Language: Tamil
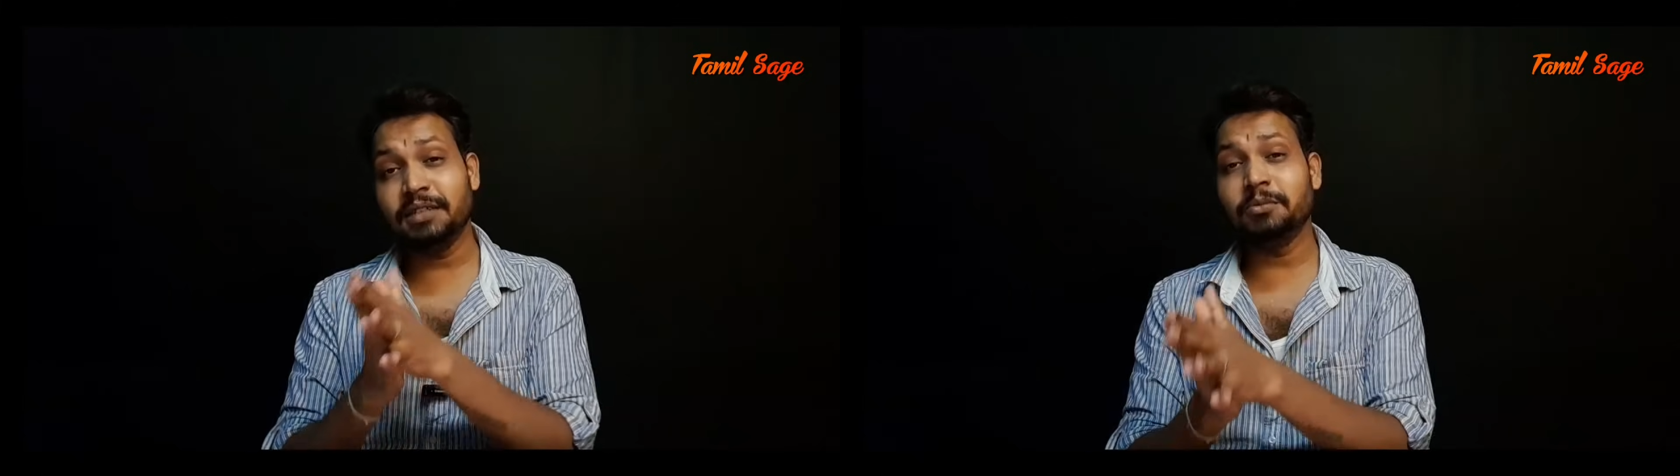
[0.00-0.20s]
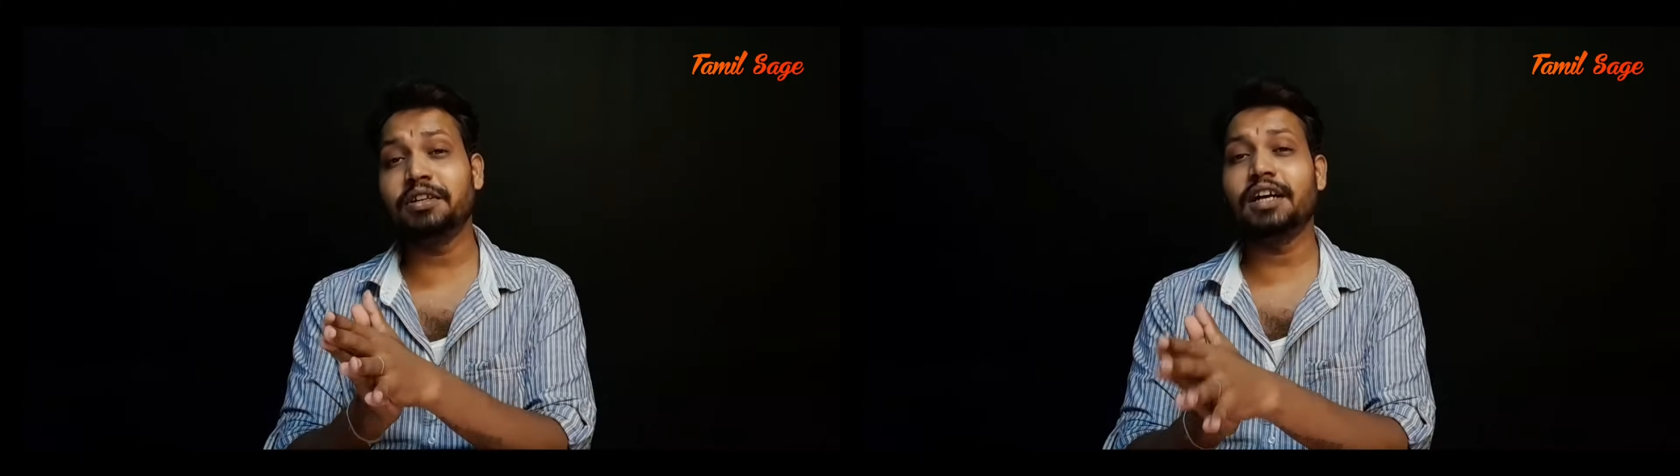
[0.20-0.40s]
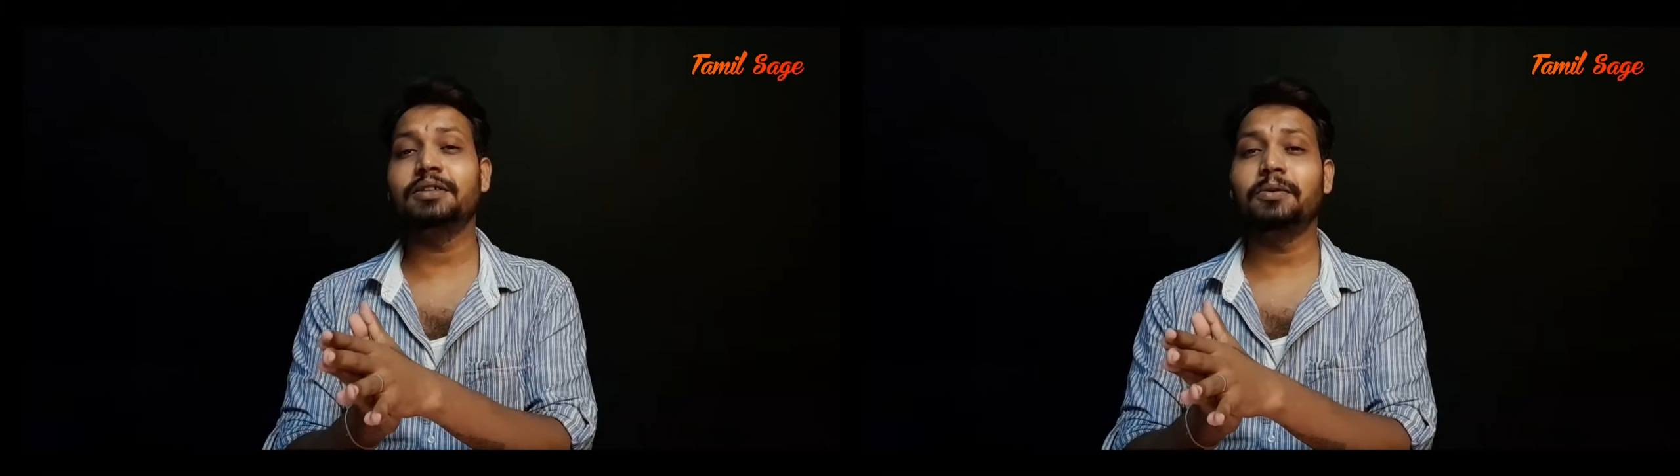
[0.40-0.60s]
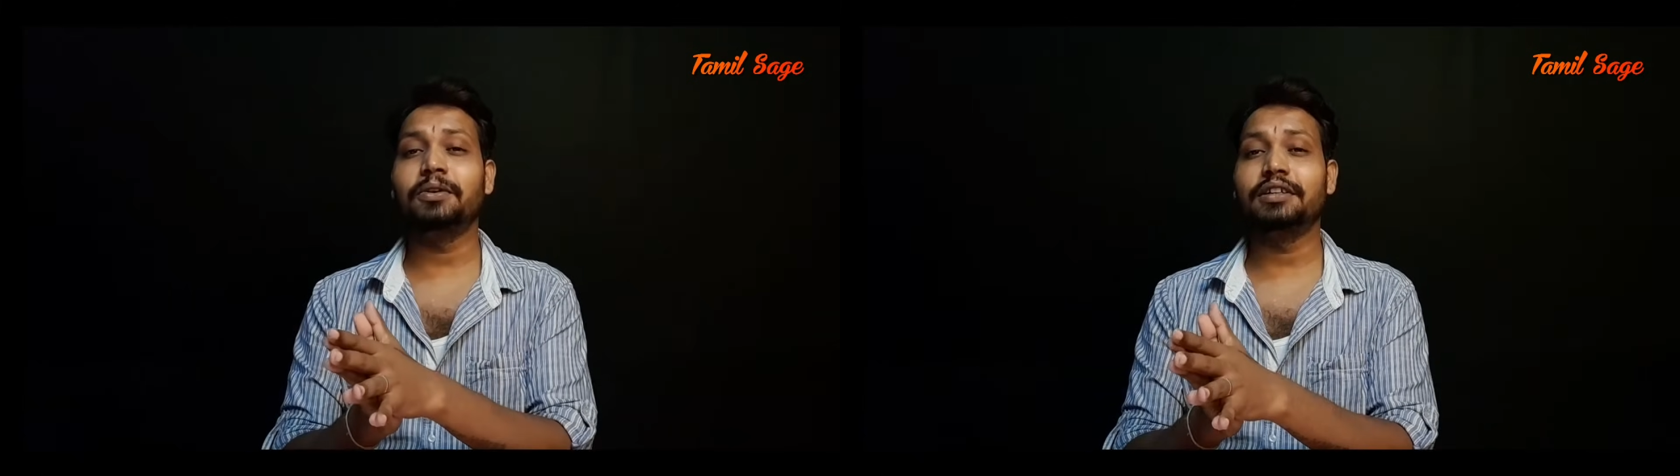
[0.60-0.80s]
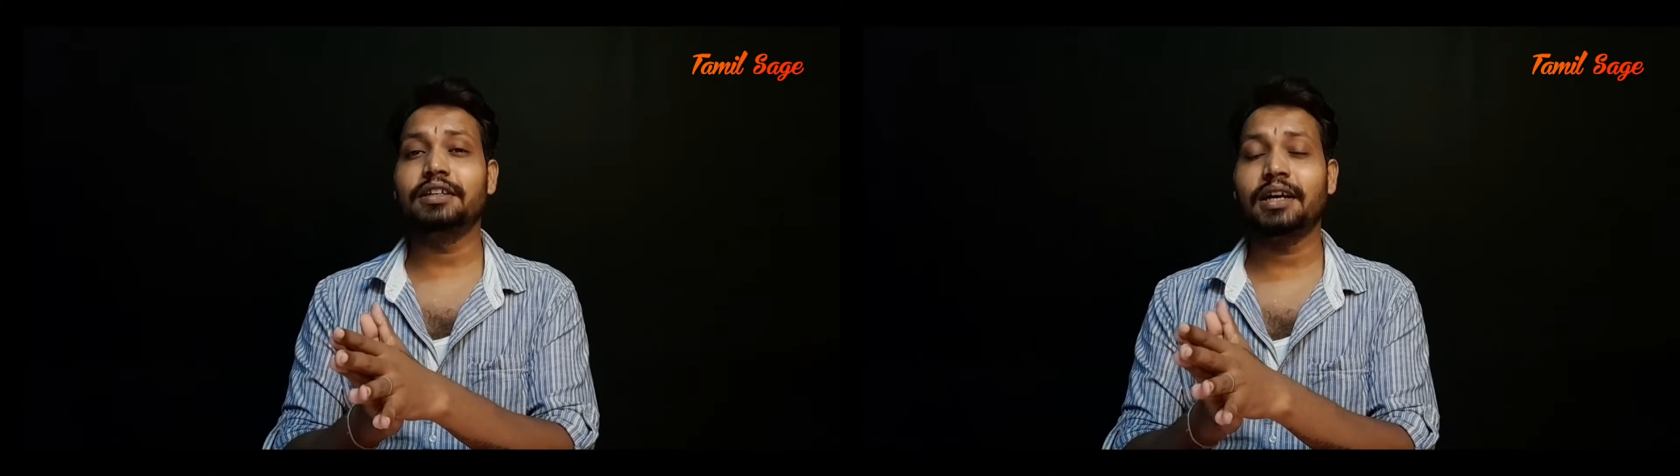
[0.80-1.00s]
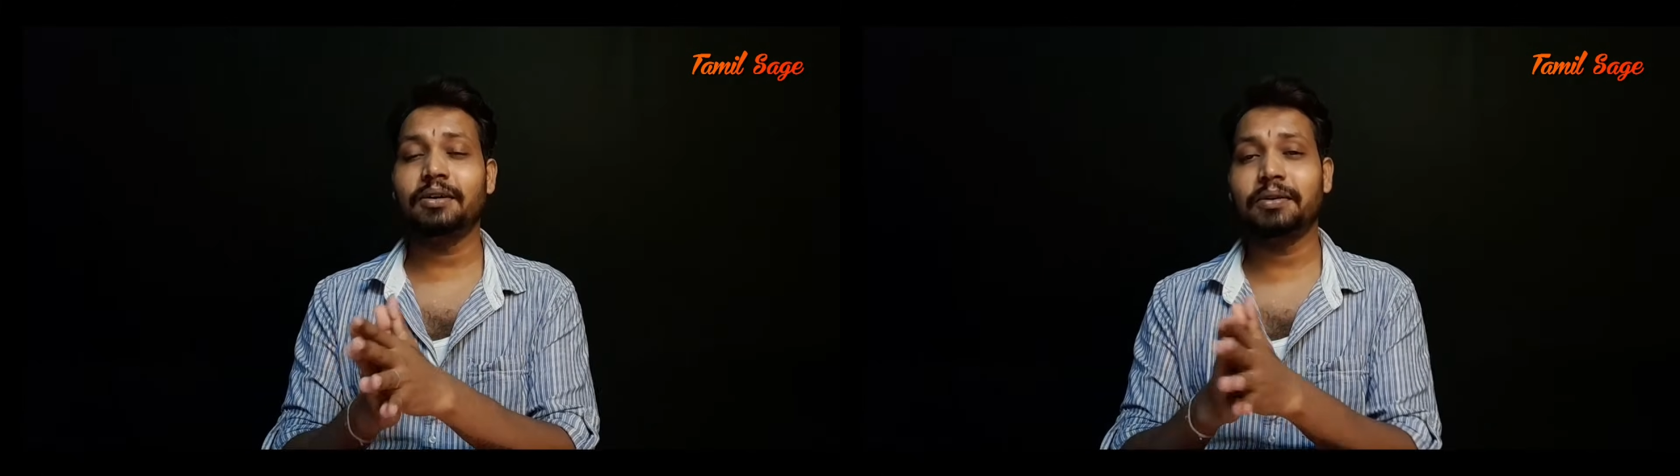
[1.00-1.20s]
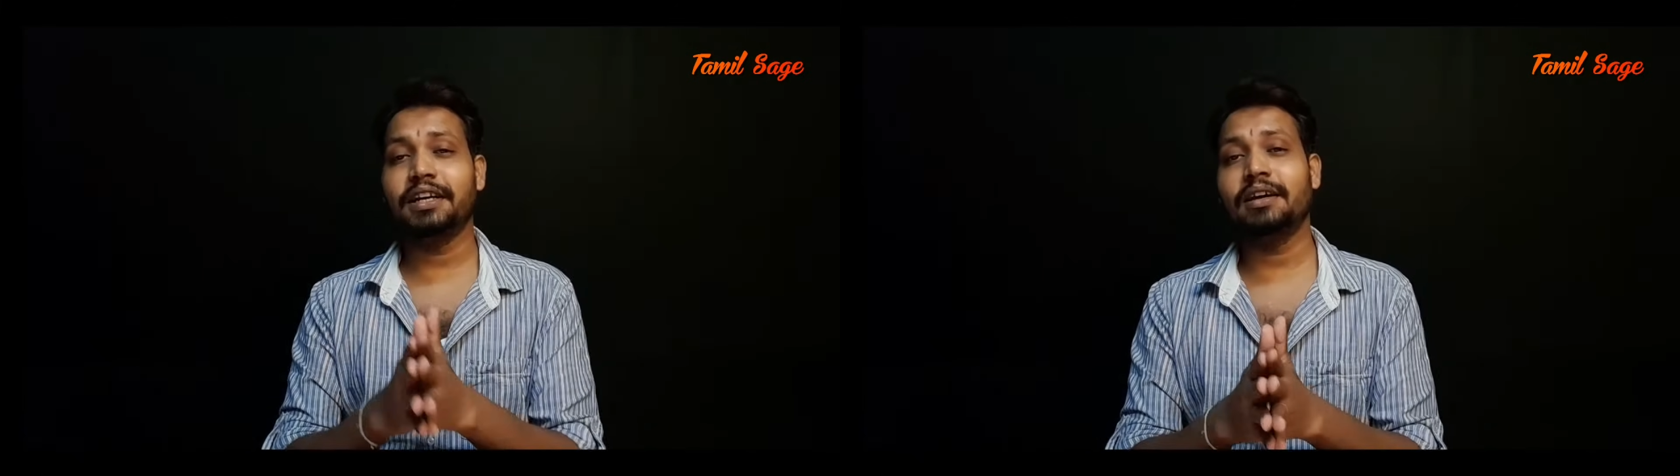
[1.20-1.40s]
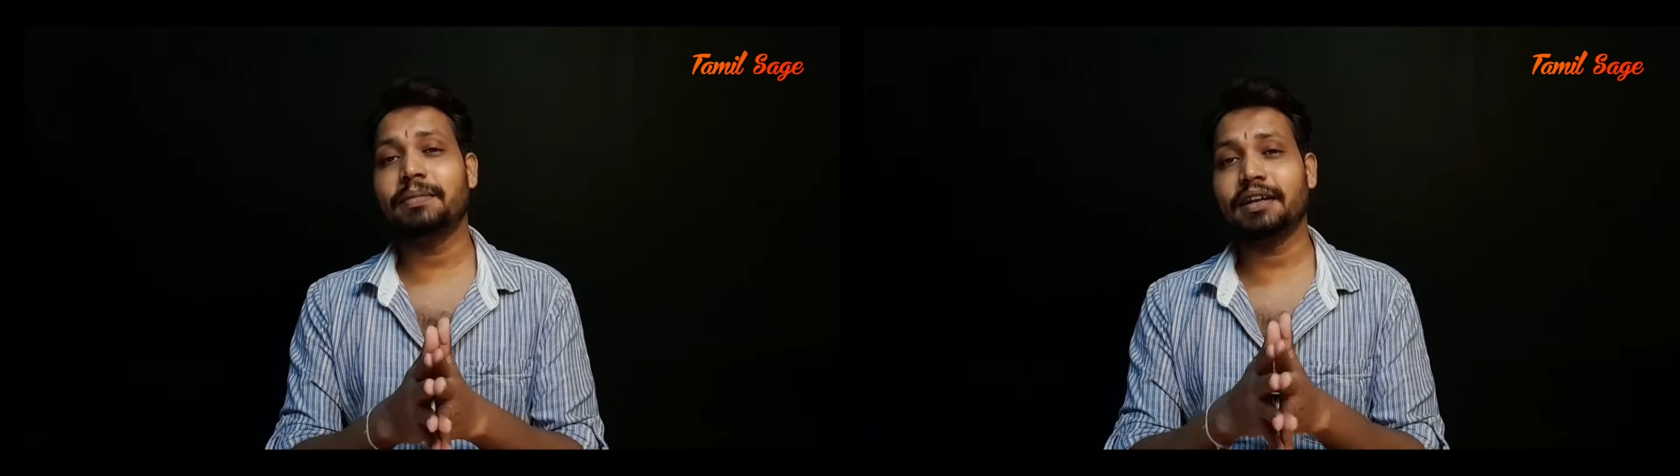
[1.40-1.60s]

திமுகவுக்கு ஒண்ணுன்னா உடனே